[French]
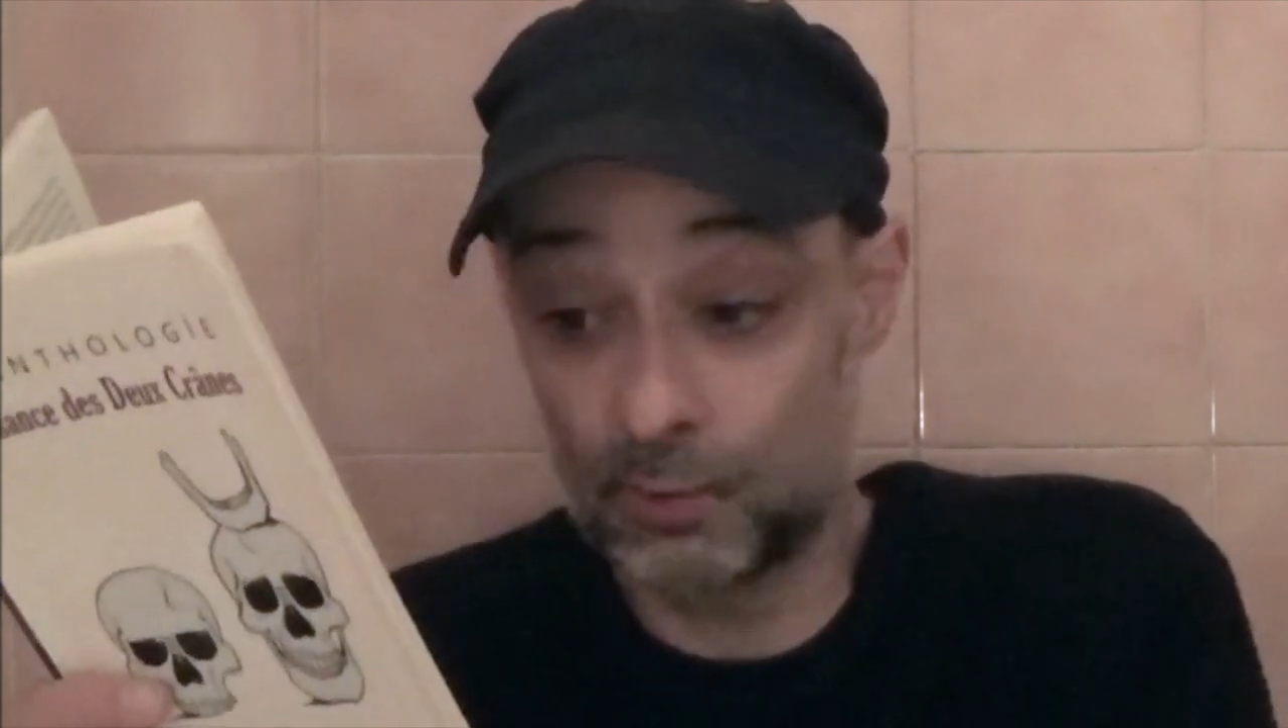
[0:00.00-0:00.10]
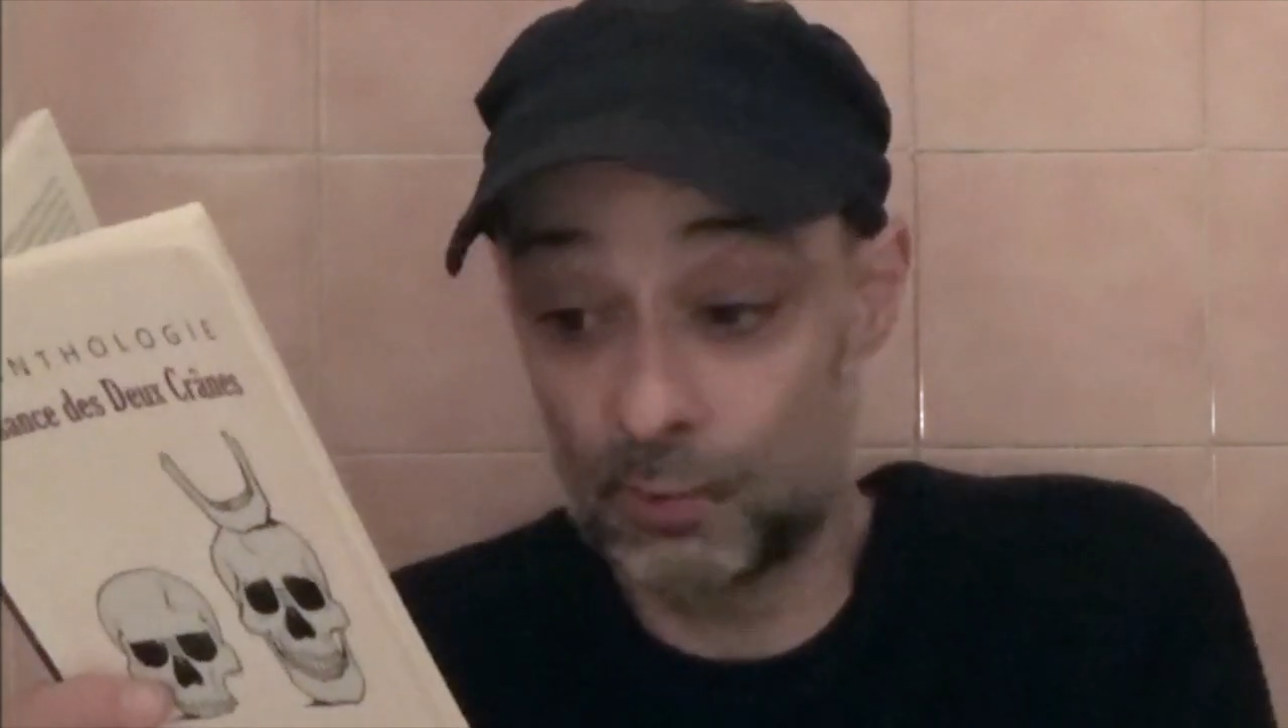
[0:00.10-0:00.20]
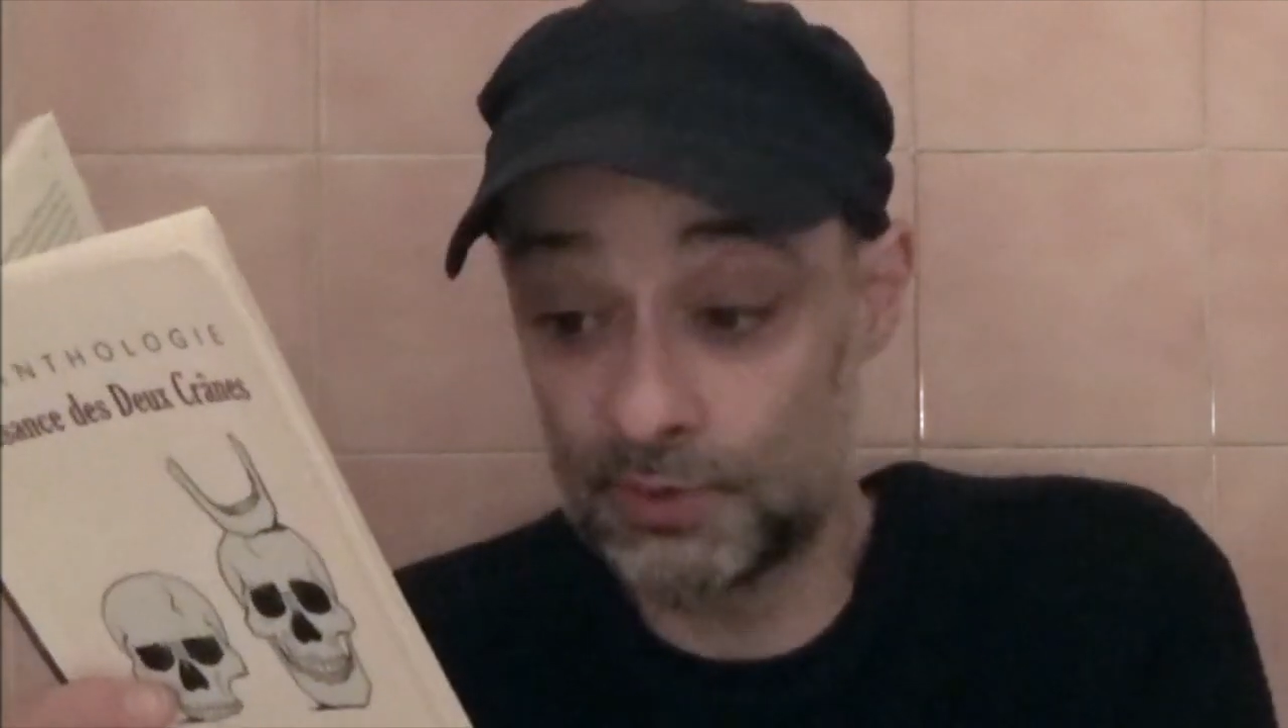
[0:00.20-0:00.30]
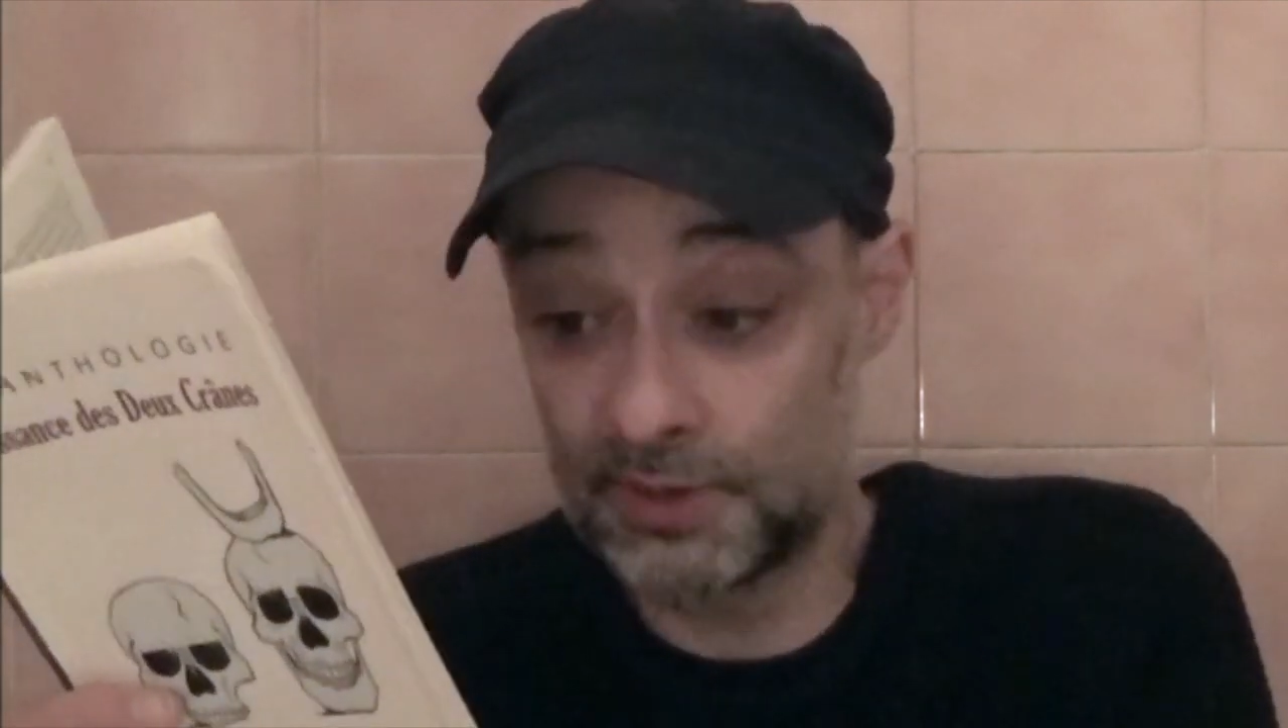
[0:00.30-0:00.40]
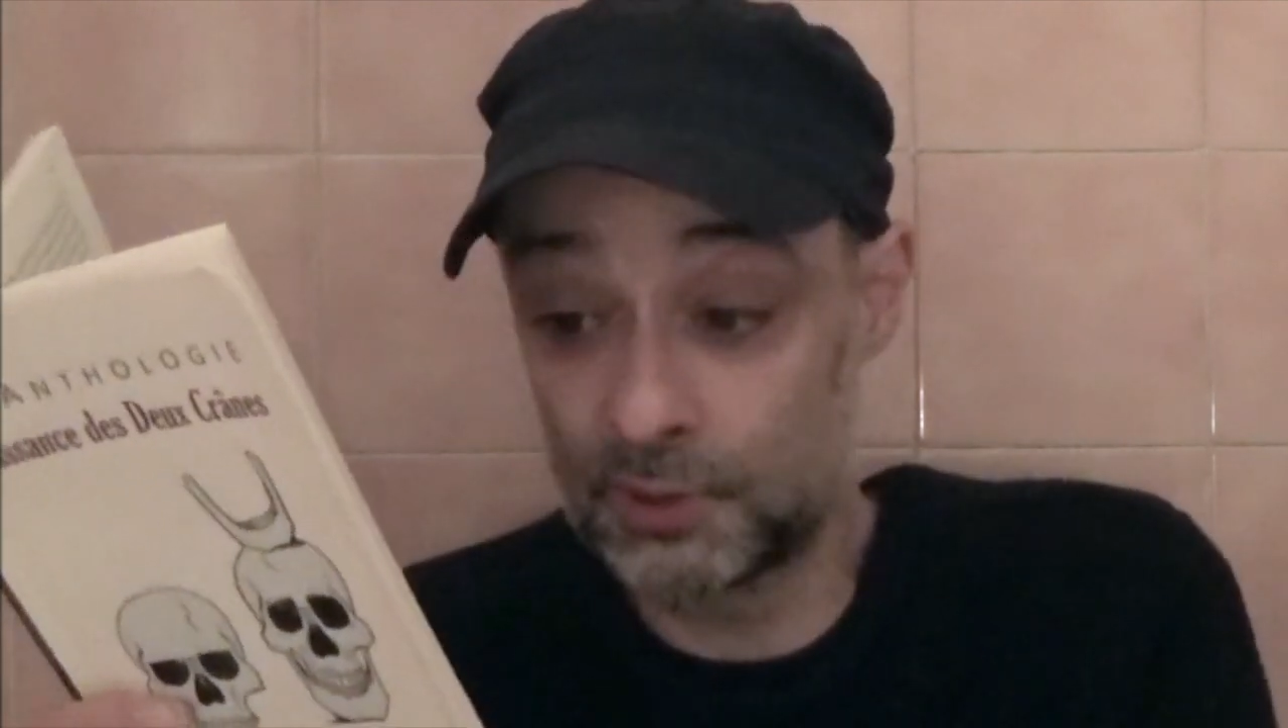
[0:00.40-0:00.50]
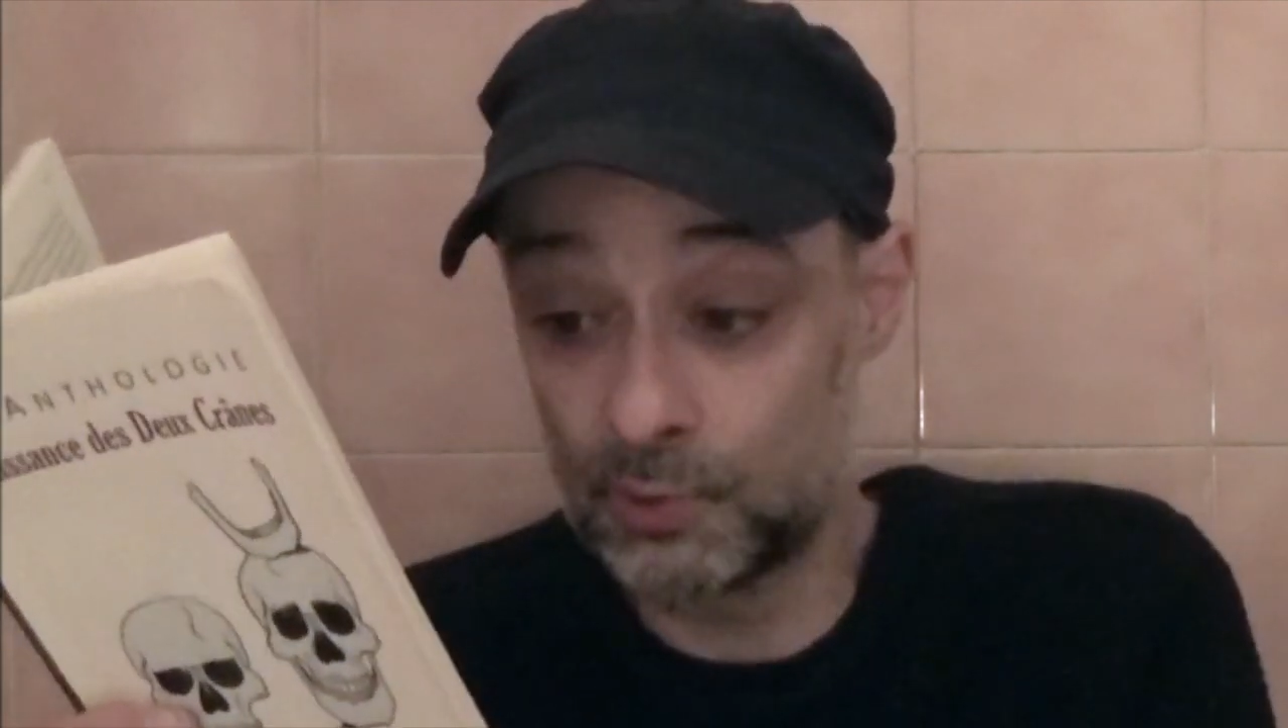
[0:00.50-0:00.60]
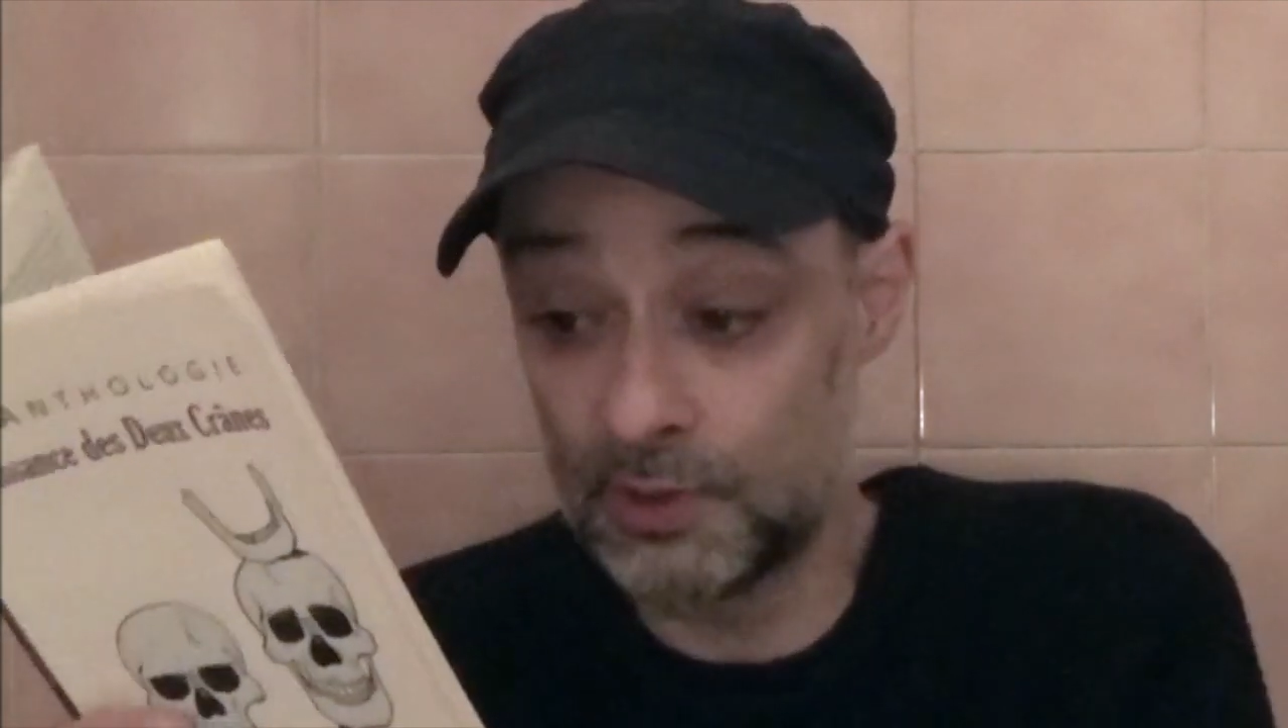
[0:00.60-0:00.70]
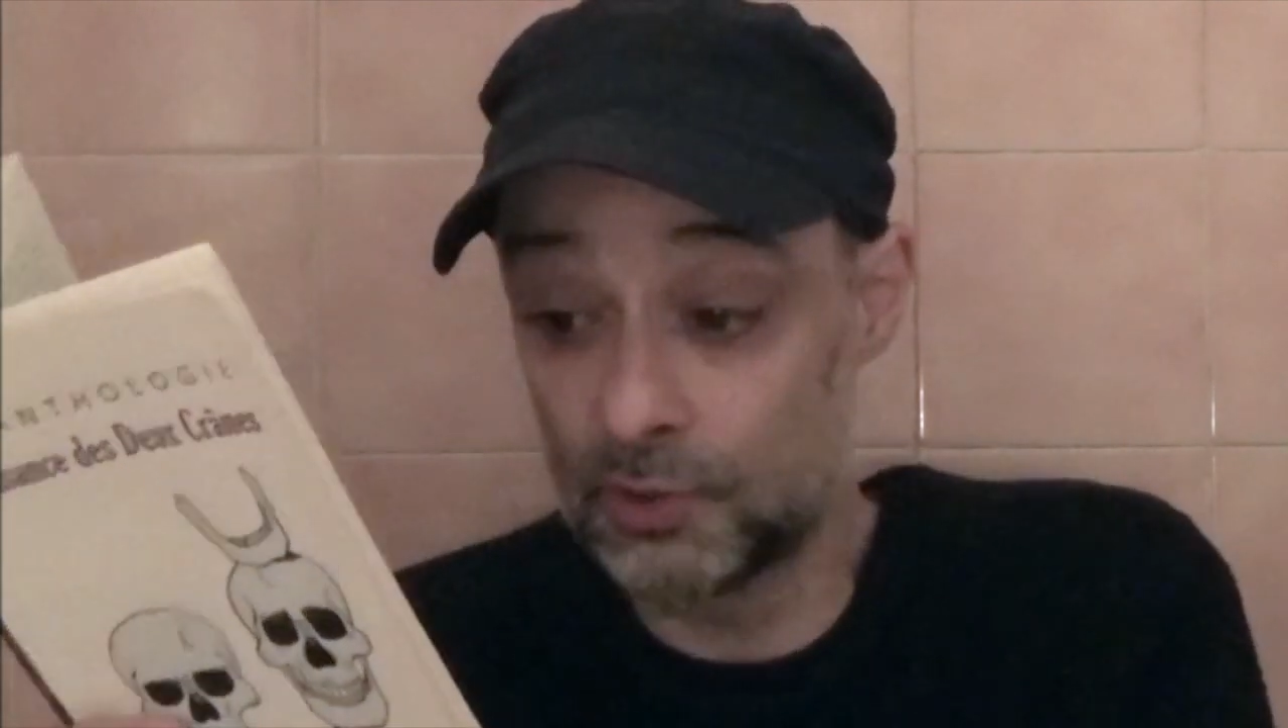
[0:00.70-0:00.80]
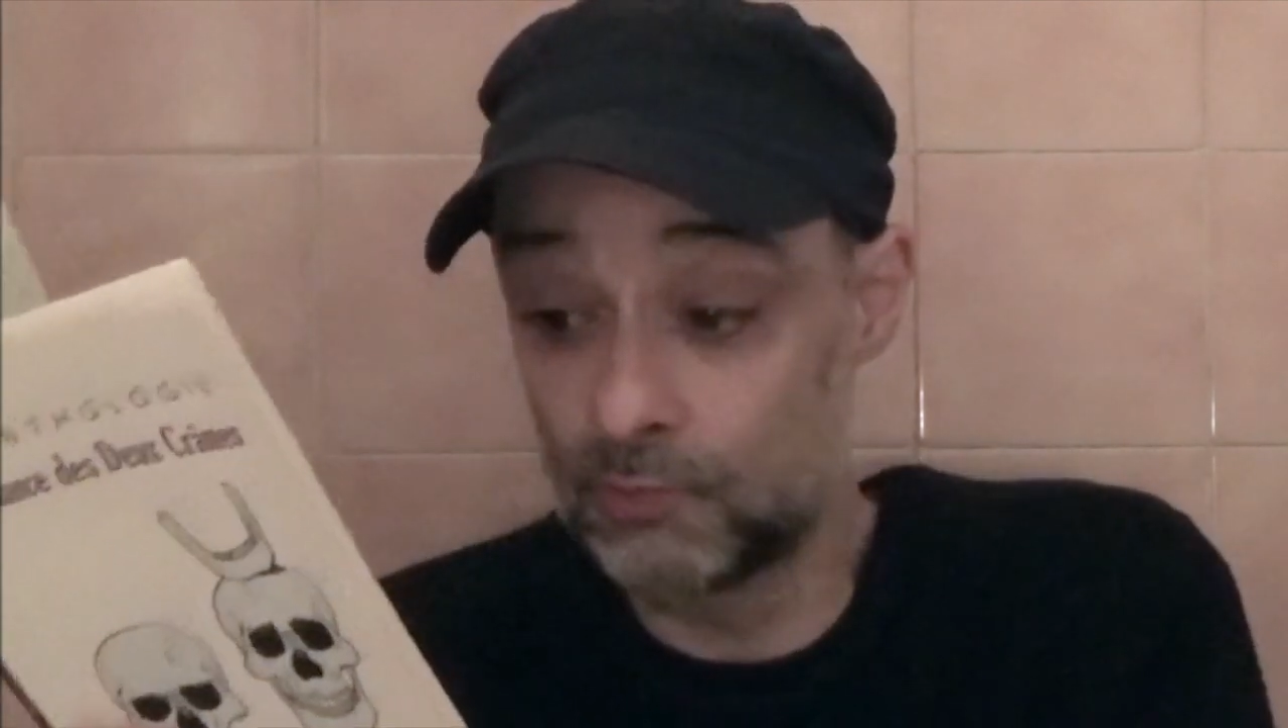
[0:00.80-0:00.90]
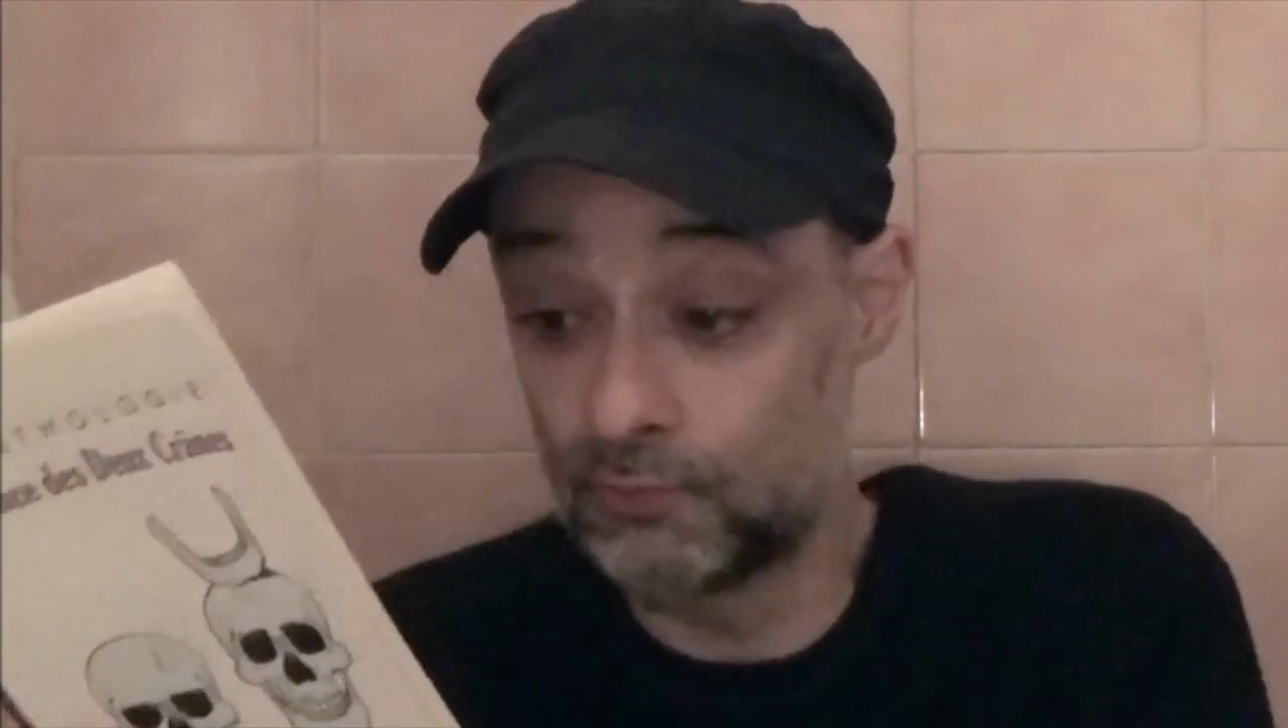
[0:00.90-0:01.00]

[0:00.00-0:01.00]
constituée du